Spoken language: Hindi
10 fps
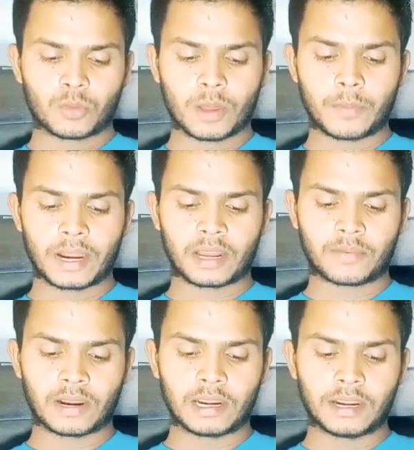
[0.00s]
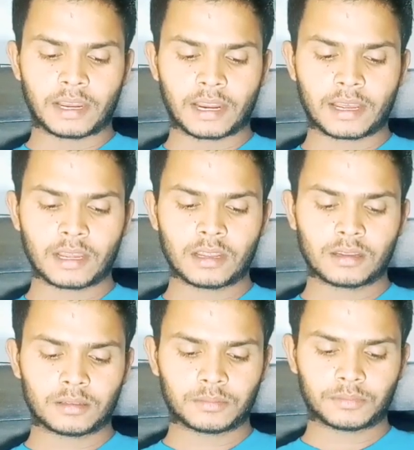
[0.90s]
तो भाई बैटिंग फ्रेंडली ट्रैक
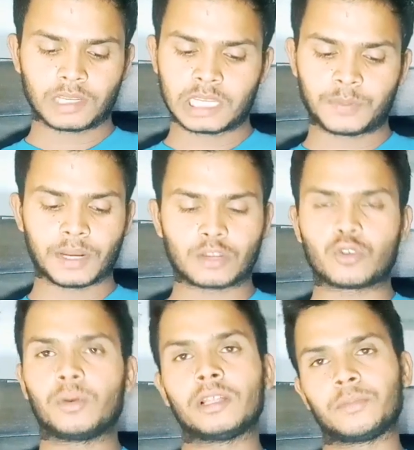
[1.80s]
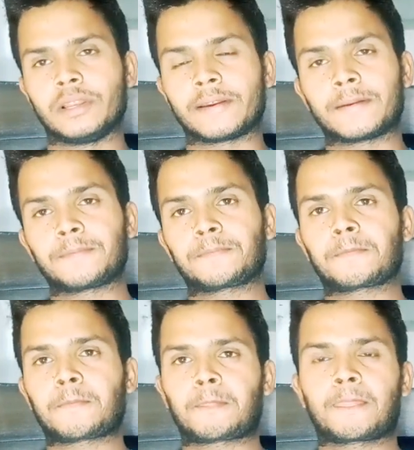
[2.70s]
है स्पिनर्स को मदद
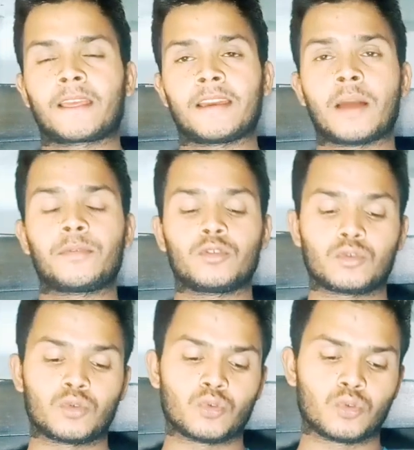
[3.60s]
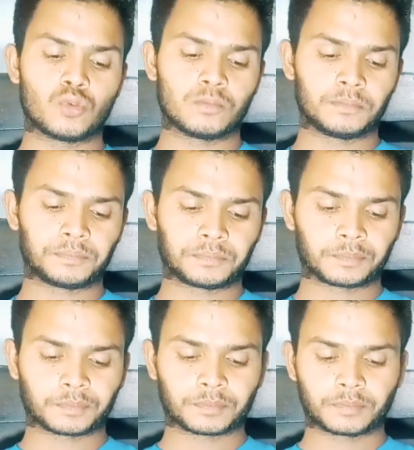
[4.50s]
मिलेगी यहाँ पे दोस्तों
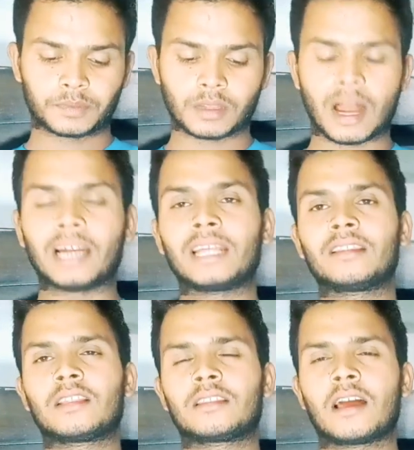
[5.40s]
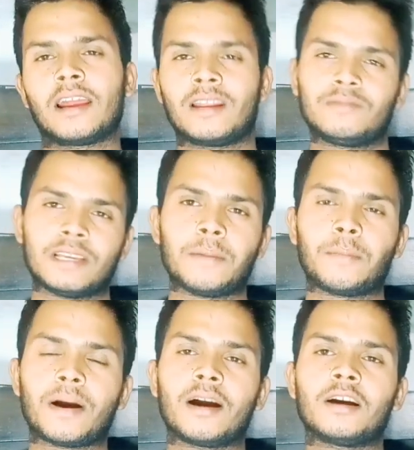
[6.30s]
आर्यन दत्ता एडम
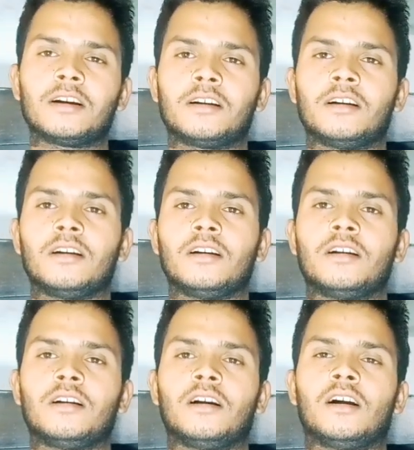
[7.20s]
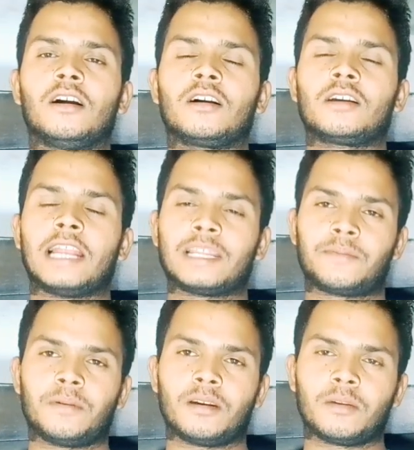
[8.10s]
जैम्पा ग्लैन
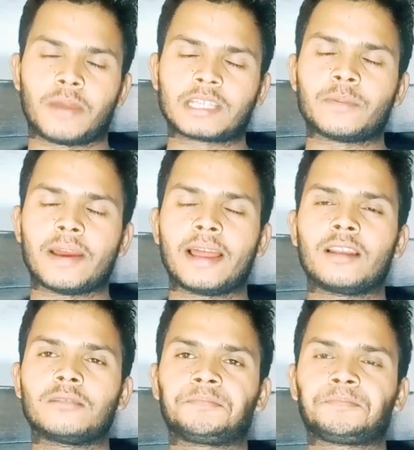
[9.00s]
मैक्सवेल